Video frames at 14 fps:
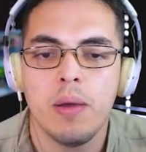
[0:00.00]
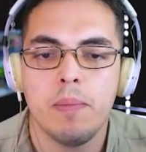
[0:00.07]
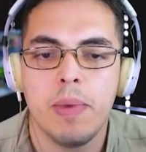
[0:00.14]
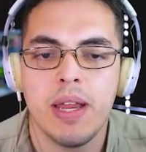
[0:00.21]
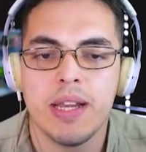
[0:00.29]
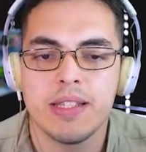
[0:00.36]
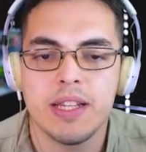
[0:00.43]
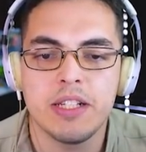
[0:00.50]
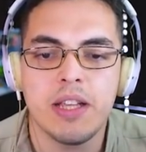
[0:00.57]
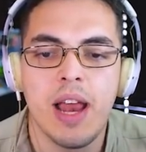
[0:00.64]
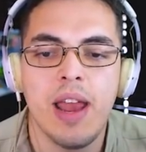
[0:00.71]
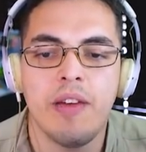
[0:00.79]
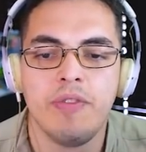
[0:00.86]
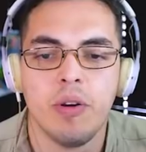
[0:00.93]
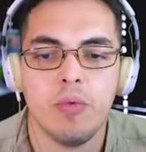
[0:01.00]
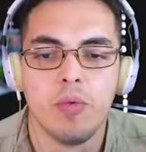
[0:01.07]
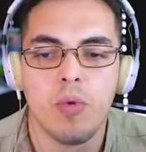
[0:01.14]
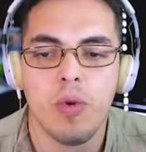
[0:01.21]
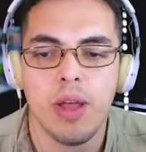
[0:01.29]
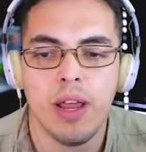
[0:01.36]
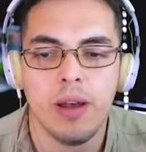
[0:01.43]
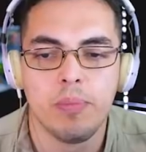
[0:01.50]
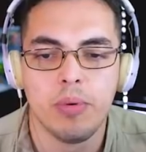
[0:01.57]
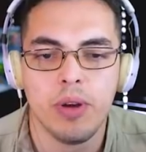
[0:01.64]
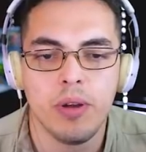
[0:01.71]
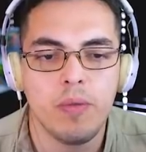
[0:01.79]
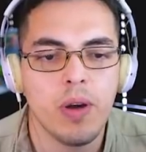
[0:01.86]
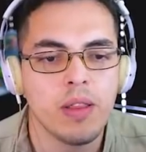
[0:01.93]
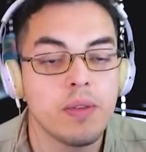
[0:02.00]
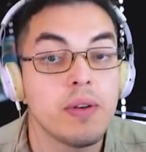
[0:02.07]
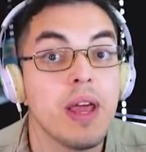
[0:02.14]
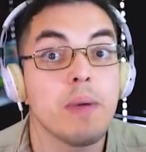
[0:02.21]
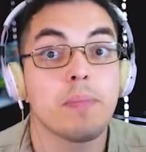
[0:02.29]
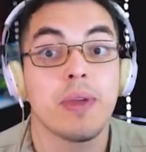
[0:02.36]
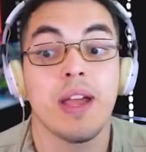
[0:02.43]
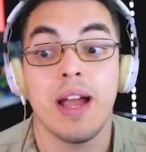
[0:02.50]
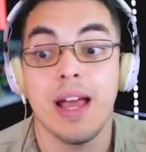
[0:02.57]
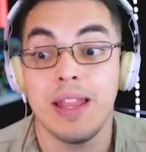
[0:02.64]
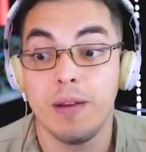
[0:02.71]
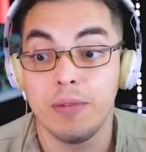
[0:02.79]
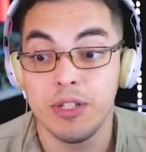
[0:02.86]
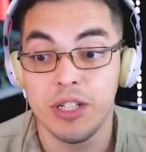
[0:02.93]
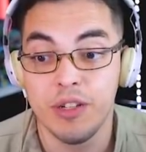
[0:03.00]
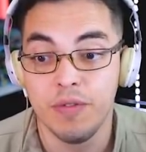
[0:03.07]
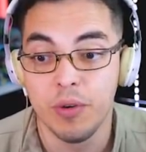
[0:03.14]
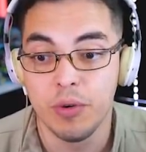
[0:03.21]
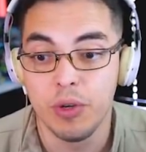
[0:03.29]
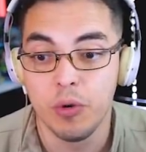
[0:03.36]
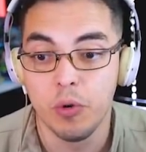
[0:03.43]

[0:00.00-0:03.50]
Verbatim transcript: Beleza, a gente tá level 1 com ele por enquanto, né? Porque cada um a gente viu que